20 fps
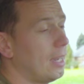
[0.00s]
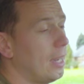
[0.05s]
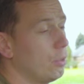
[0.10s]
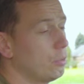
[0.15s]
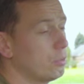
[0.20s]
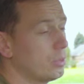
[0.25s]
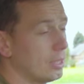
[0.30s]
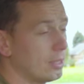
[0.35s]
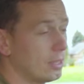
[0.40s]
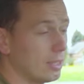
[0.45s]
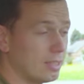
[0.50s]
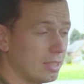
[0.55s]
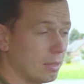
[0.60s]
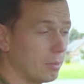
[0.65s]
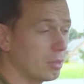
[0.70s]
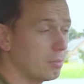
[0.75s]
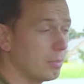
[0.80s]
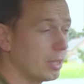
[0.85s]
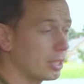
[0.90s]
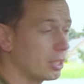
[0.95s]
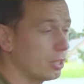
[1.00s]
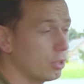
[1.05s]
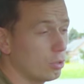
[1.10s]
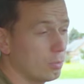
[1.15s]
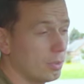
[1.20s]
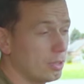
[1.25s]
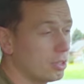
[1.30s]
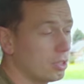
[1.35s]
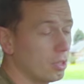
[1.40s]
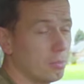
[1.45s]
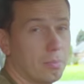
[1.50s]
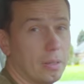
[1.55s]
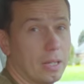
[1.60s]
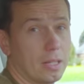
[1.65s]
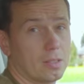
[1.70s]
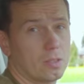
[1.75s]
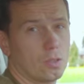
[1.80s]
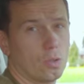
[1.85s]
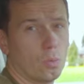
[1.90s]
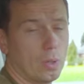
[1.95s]
auta tej samej marki, to będzie
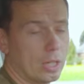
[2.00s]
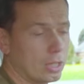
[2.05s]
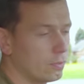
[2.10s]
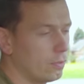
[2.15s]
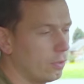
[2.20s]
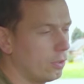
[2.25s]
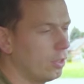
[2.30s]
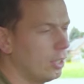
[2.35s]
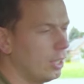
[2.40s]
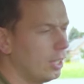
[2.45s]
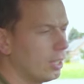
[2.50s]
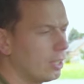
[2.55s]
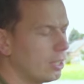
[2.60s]
bardzo łatwo.